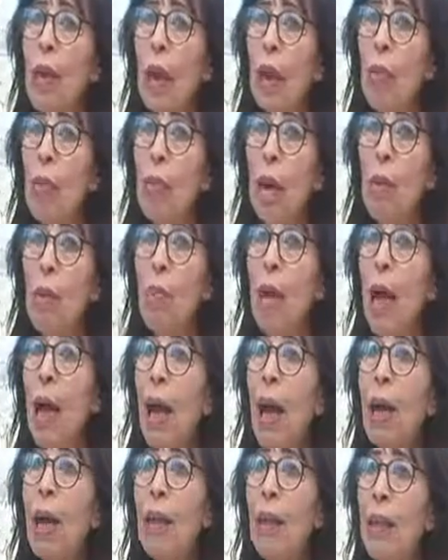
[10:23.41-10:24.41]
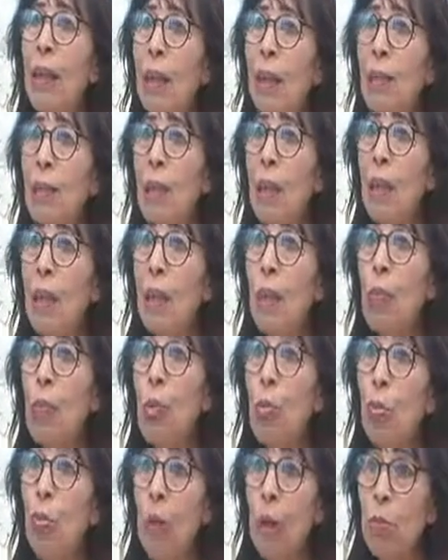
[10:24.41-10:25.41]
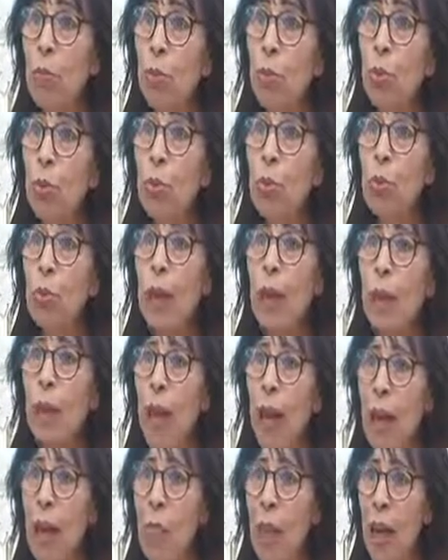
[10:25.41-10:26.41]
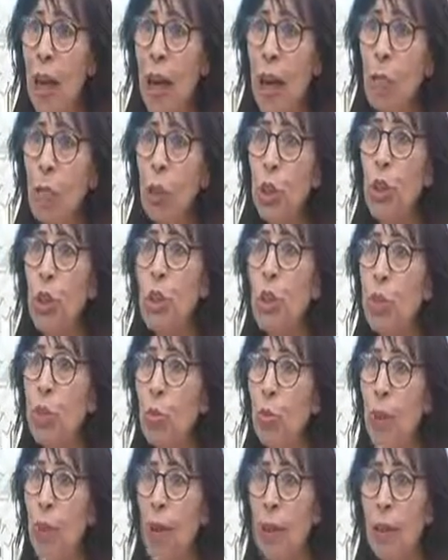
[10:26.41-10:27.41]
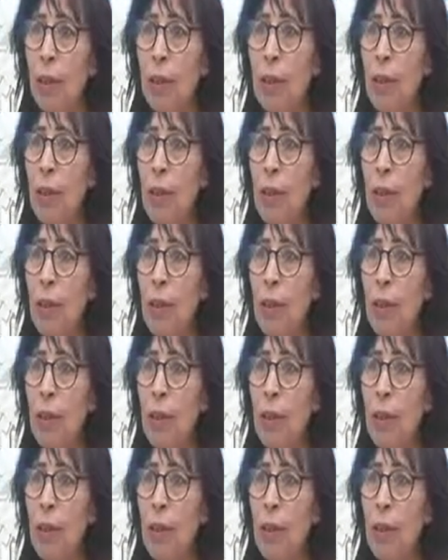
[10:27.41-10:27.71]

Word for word: أمام عقل يبرمج يضع البرامج سواء